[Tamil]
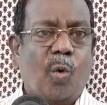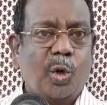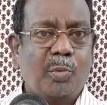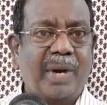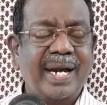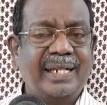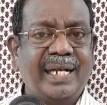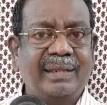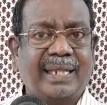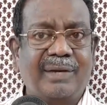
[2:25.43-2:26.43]
ஒரு
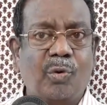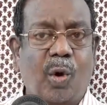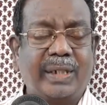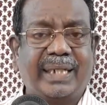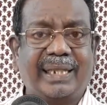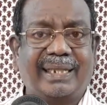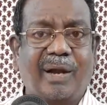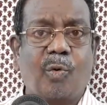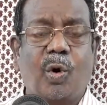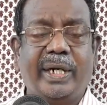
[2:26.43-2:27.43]
மனிதன் தன் ஓட்டத்தை
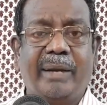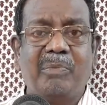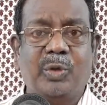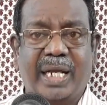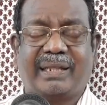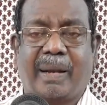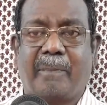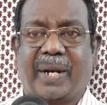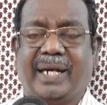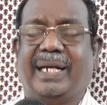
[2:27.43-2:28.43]
ஓடி முடித்த
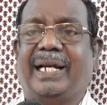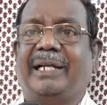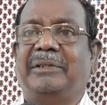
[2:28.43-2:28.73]
பிறகு